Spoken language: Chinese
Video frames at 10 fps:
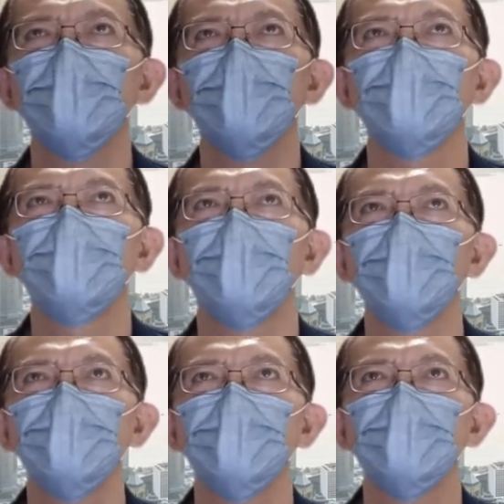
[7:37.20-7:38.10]
港的保
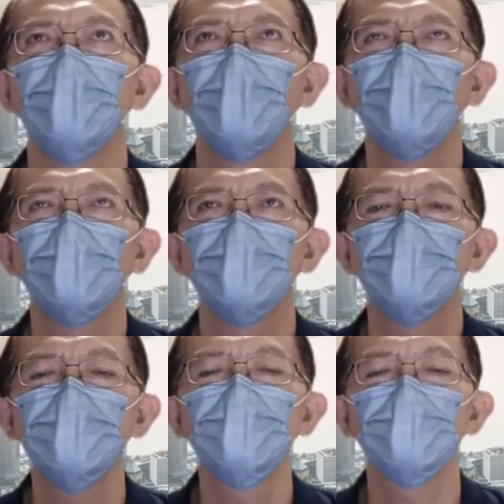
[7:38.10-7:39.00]
险。还有
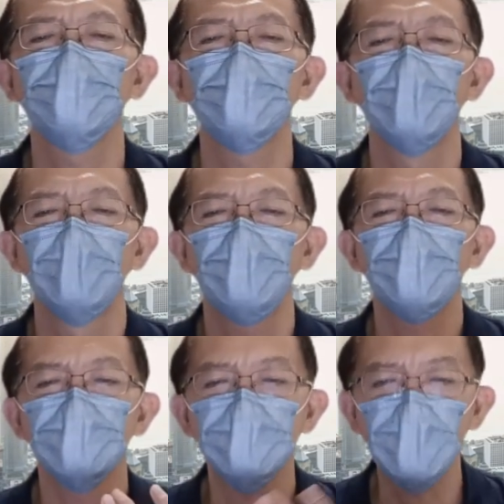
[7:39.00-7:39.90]
信托，还
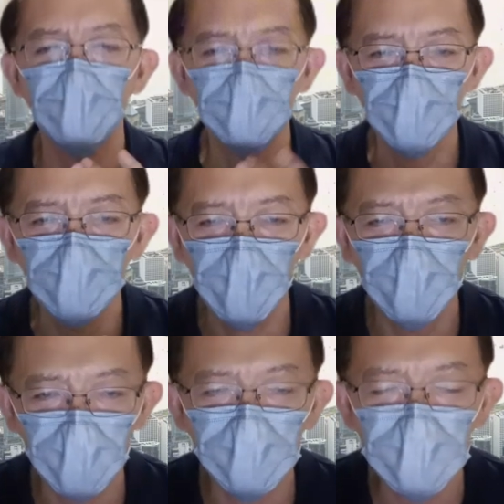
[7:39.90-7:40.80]
有家族办
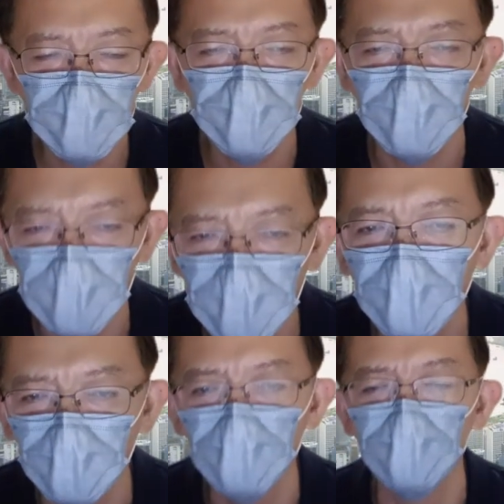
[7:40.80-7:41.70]
公室的
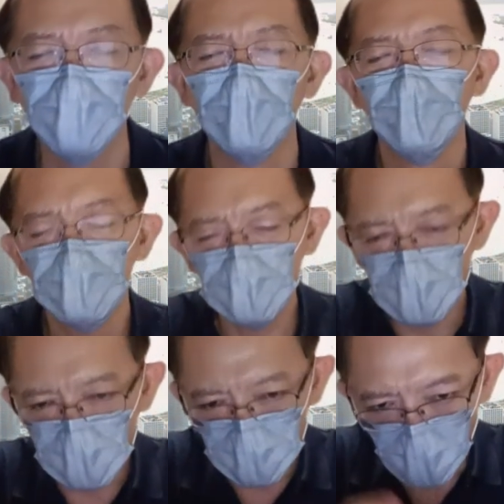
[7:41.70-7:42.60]
业务呢，事实
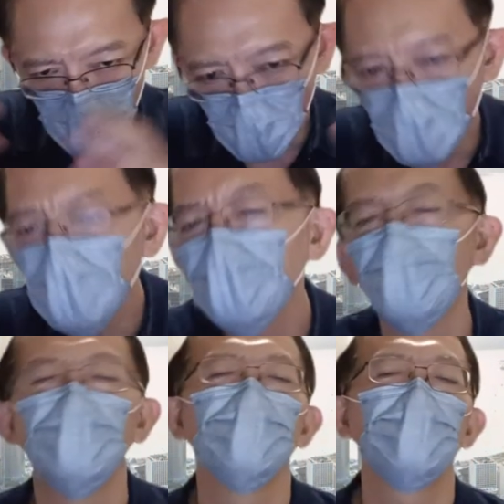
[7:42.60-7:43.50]
上是蓬
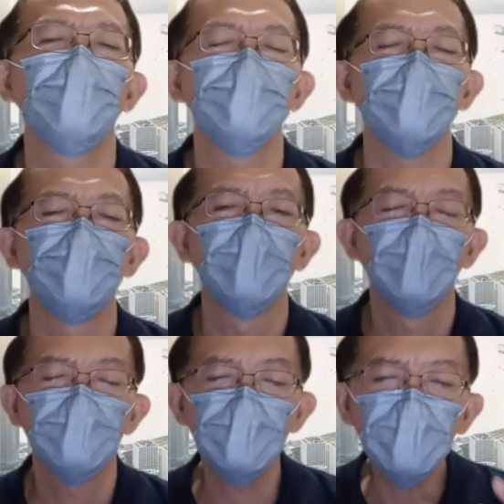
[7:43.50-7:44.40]
勃的发展。
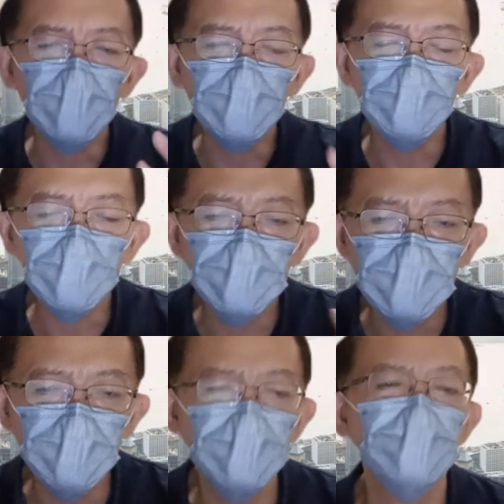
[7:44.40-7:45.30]
香港那边做
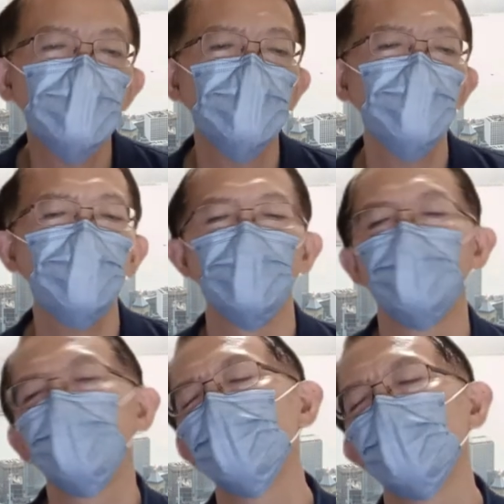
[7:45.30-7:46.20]
生意的思维
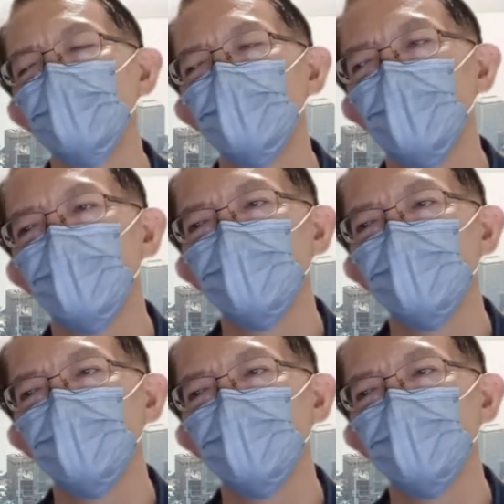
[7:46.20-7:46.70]
不一样